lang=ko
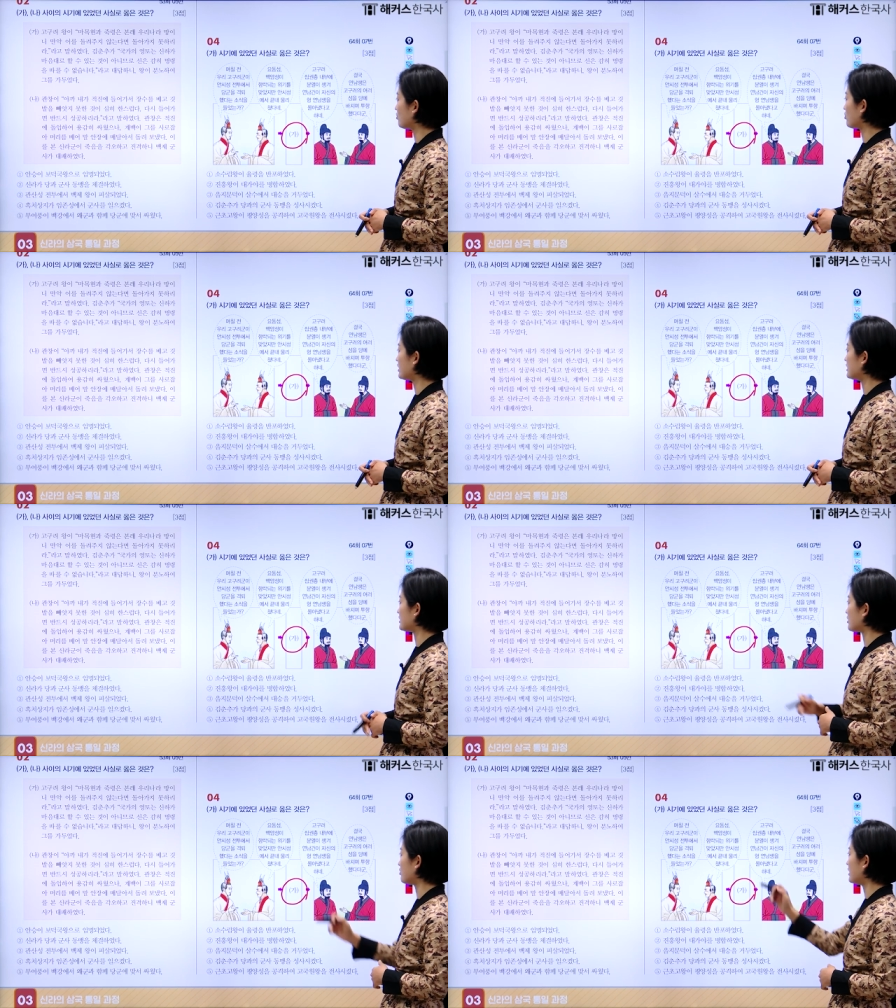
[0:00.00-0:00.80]

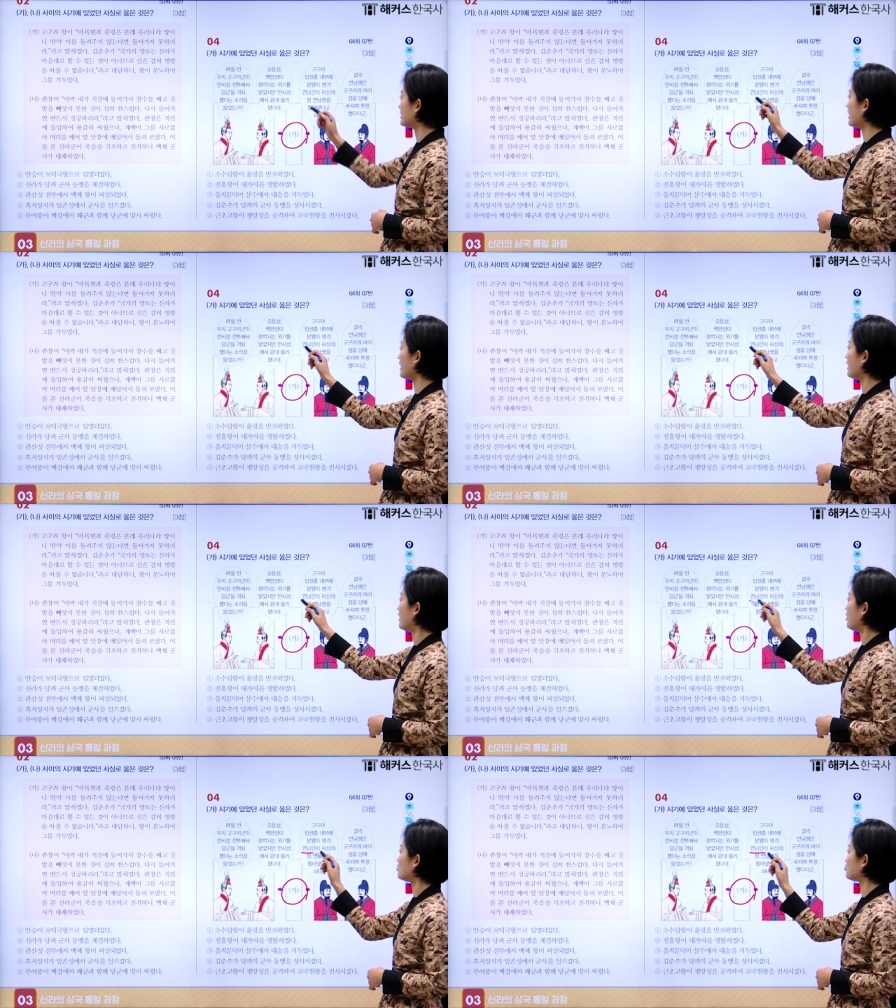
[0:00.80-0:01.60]
몰아냈다고 하네.
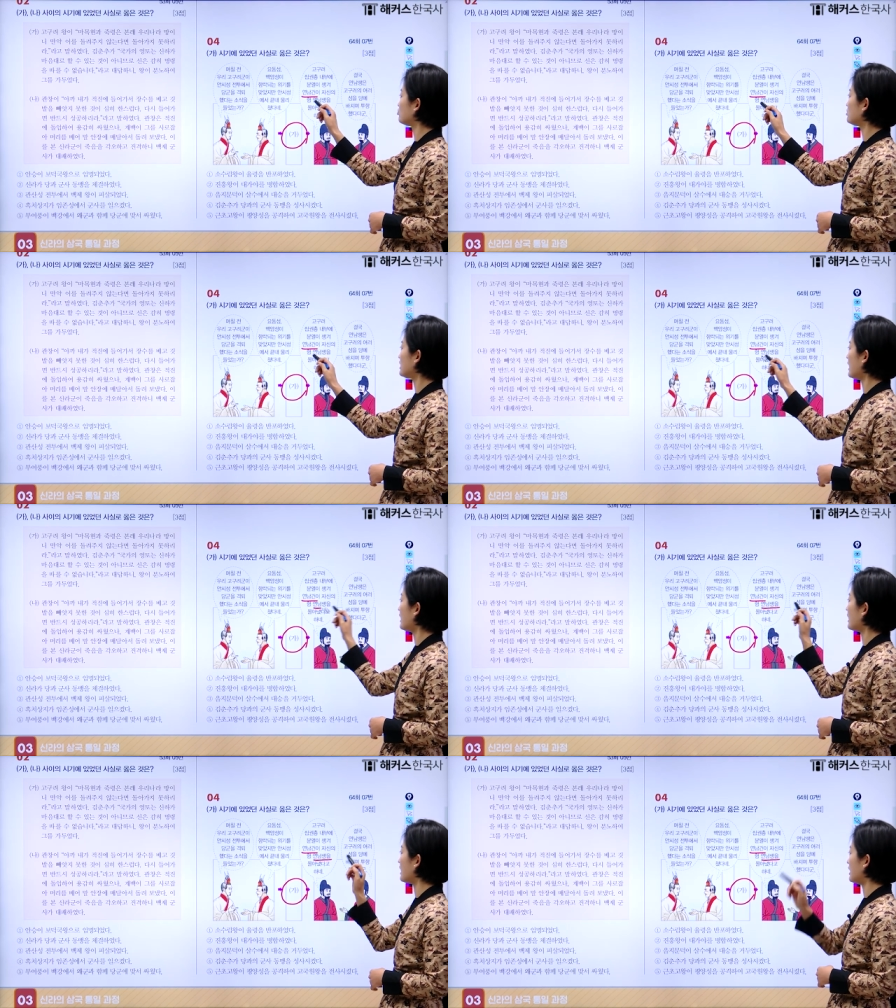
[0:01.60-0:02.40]
어, 둘
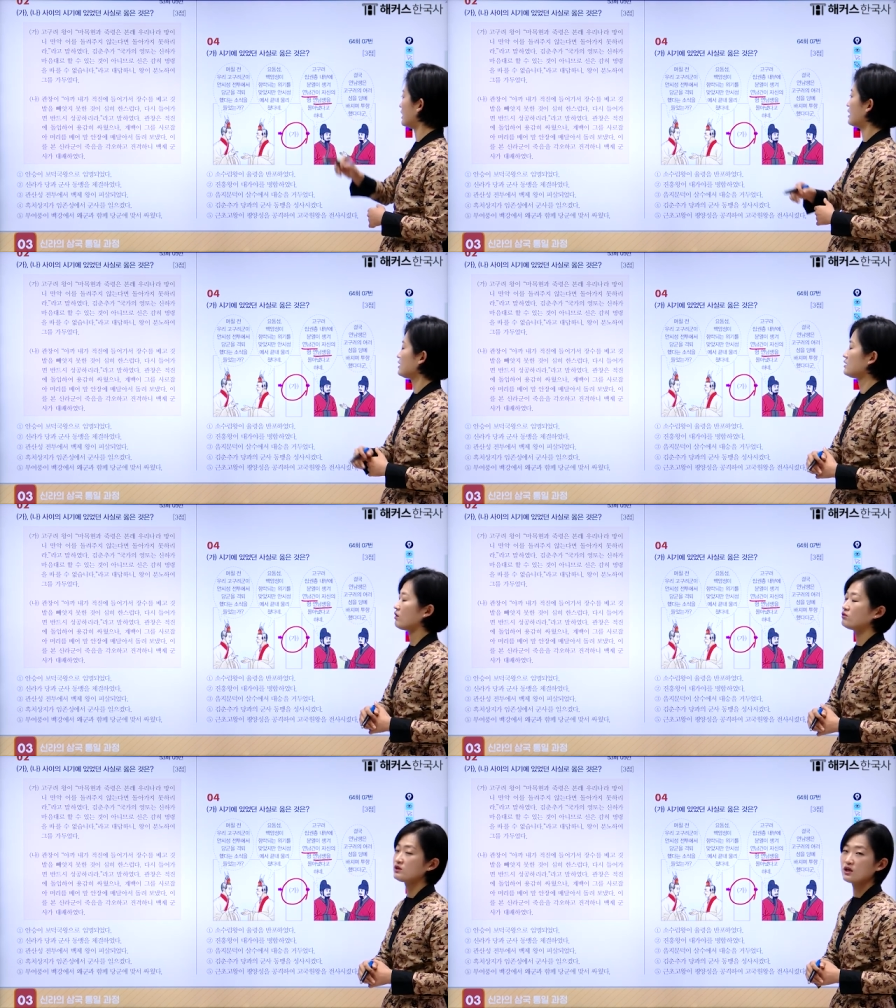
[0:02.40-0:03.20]
다
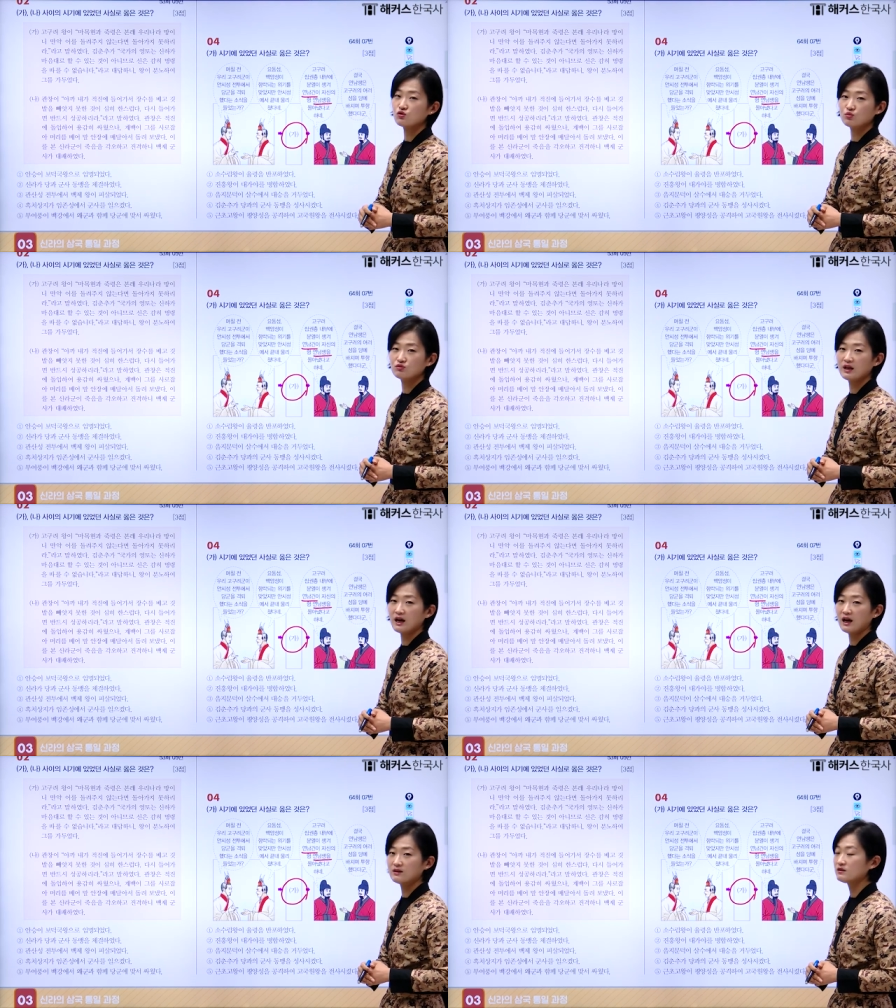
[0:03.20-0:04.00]
연개소문의
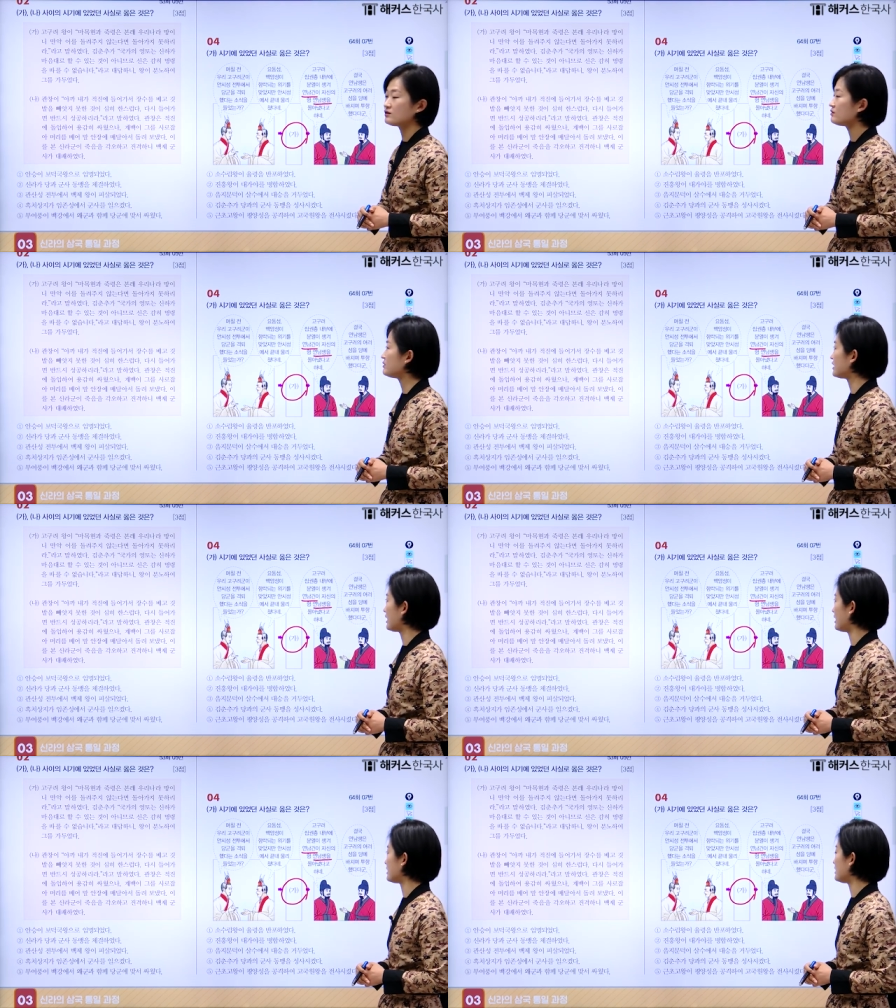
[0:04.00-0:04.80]
아들들입니다.